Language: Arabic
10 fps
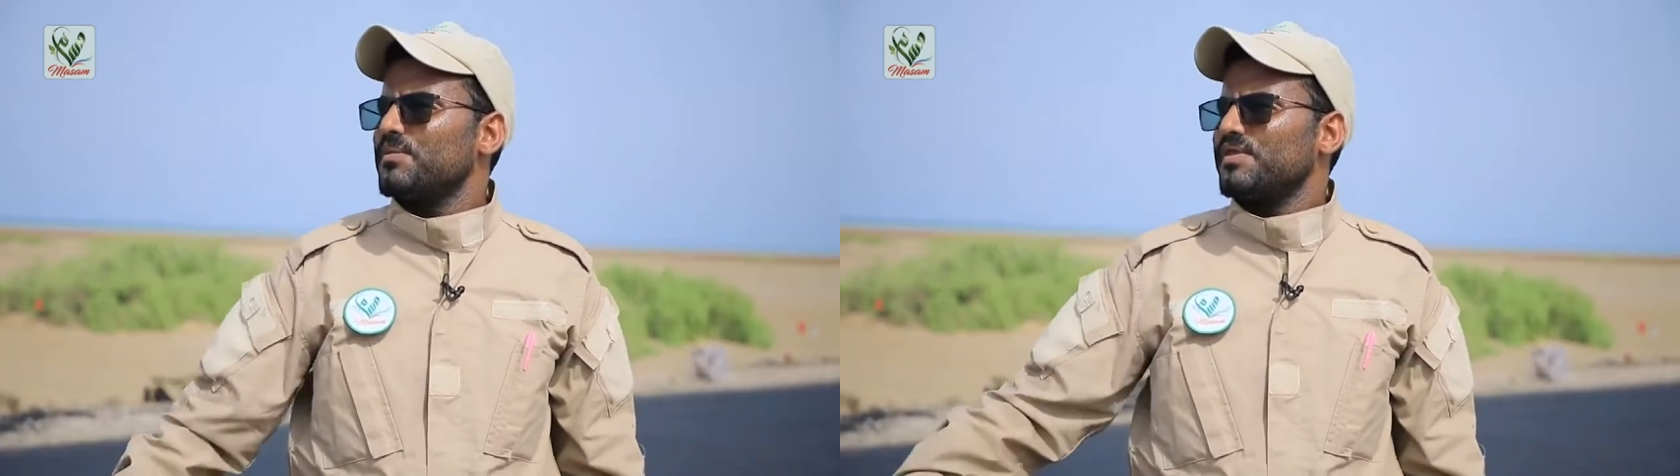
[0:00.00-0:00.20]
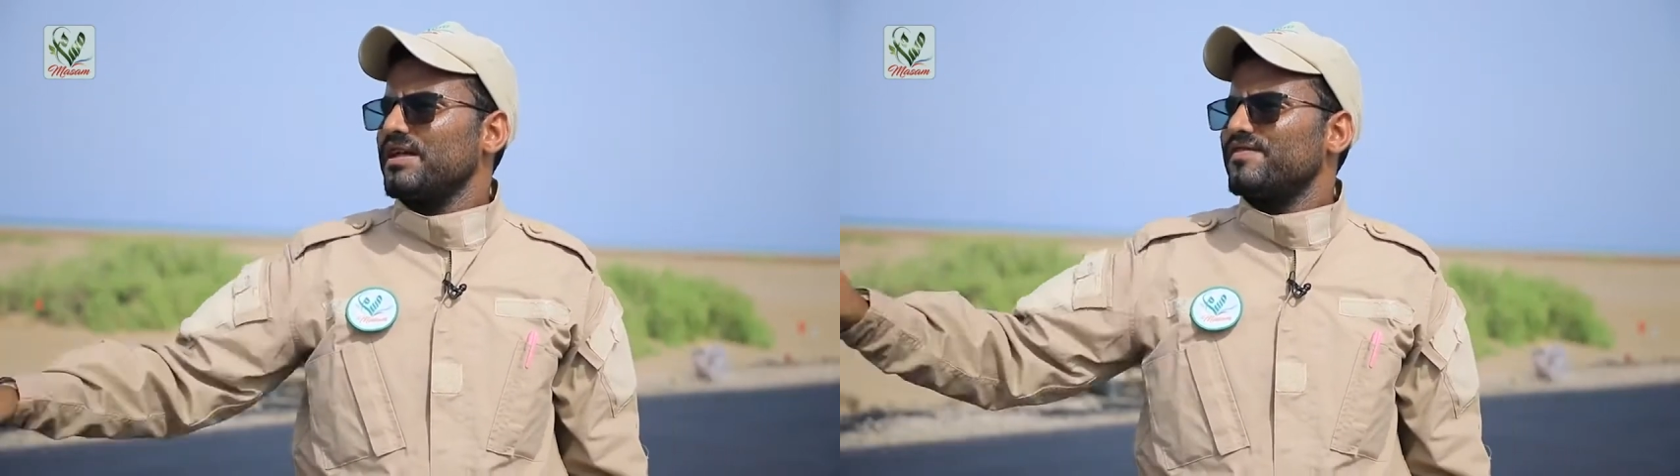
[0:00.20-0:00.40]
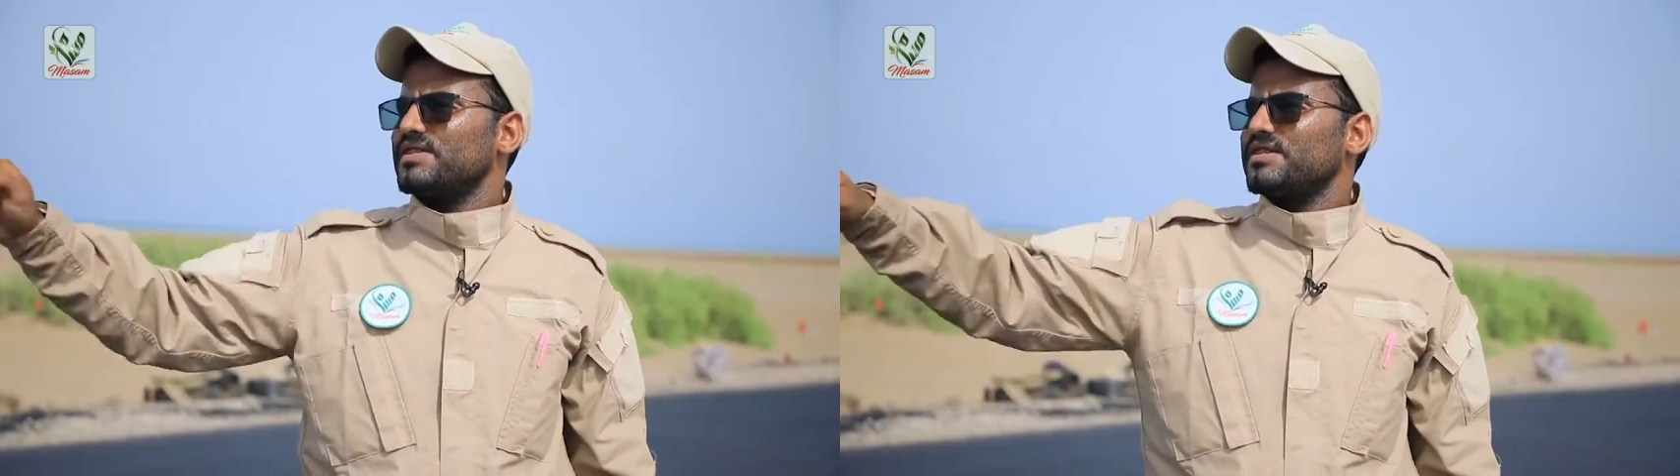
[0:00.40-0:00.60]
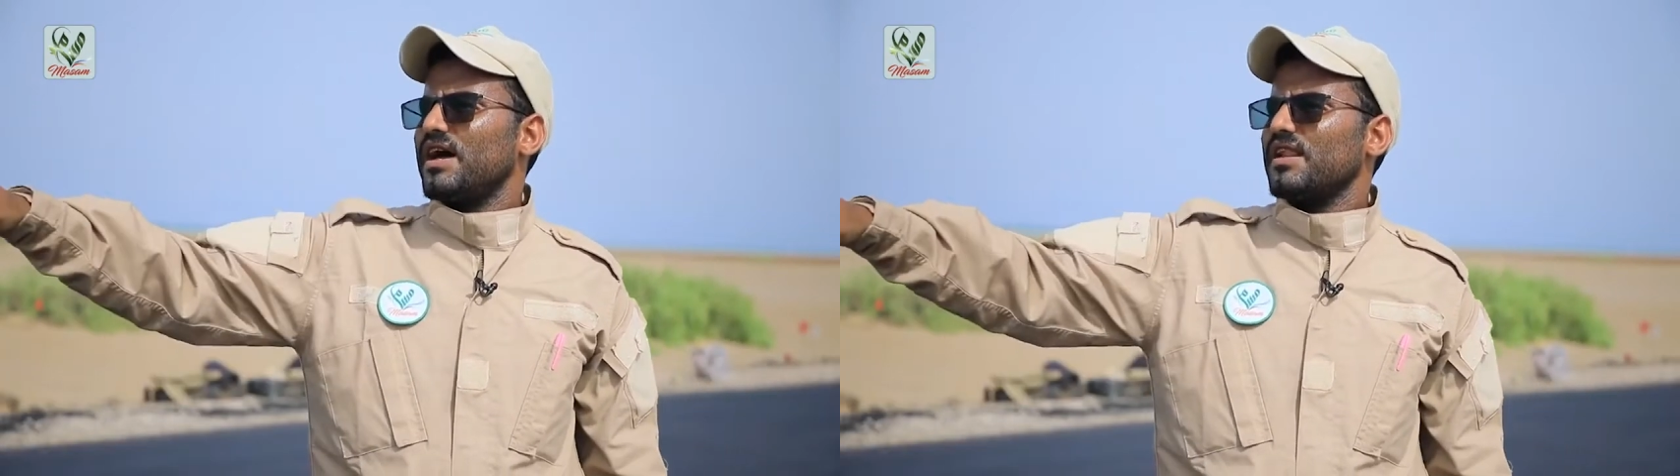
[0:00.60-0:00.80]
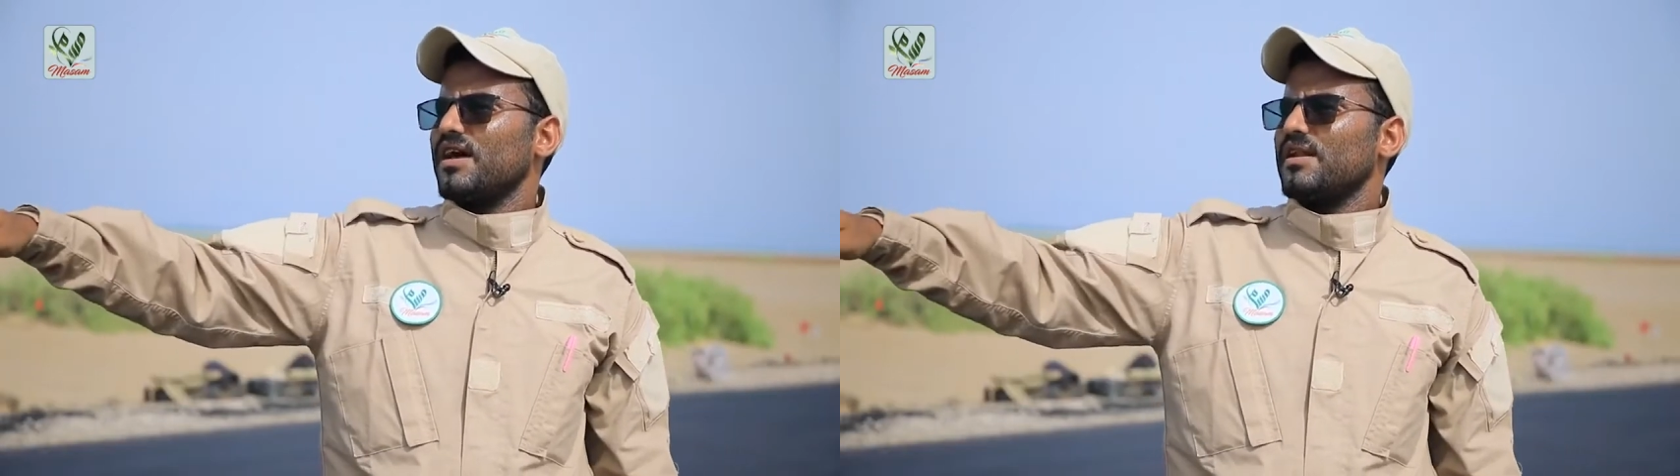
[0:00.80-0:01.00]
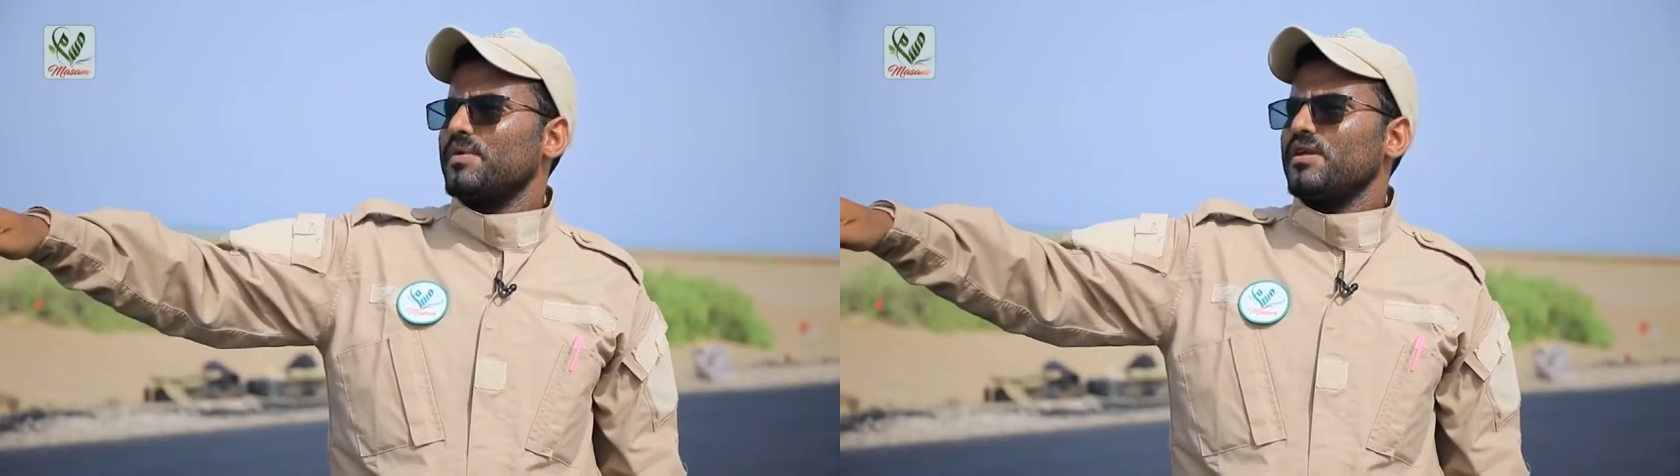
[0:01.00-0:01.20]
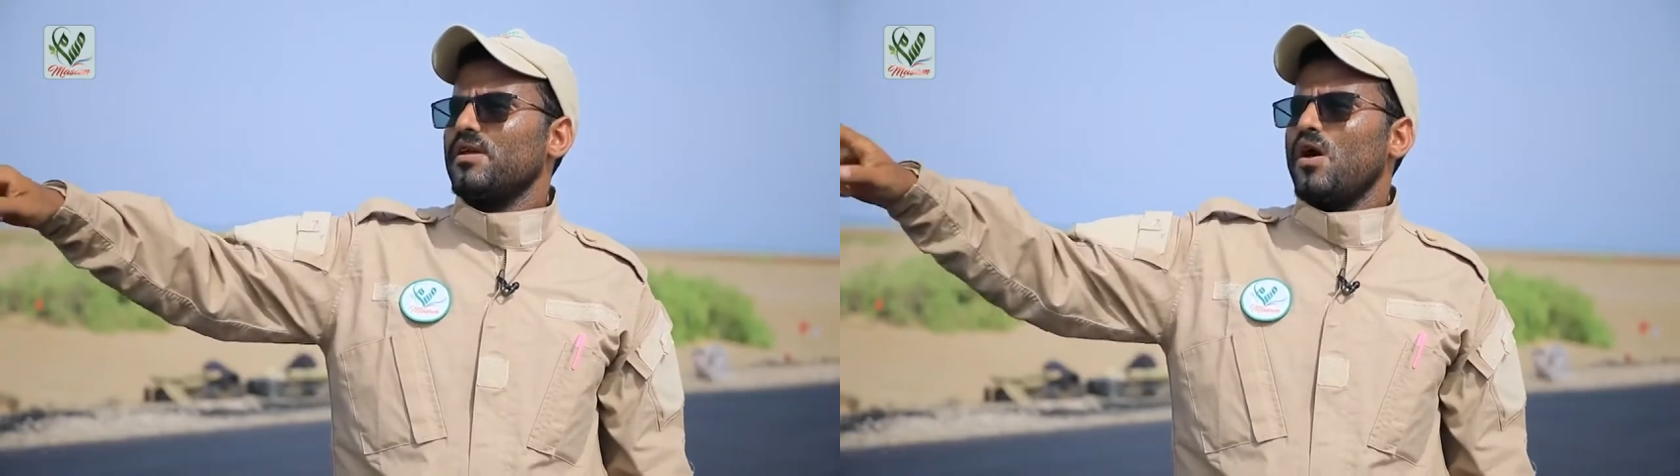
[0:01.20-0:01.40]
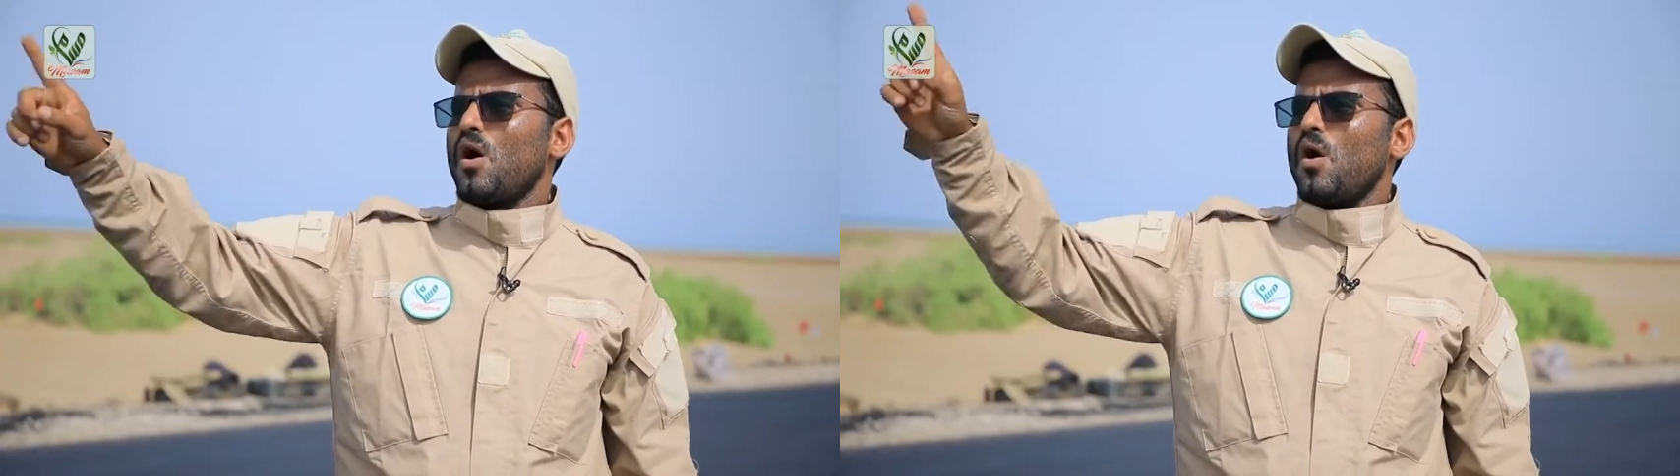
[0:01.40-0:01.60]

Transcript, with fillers: بالذات في الساحل الغربي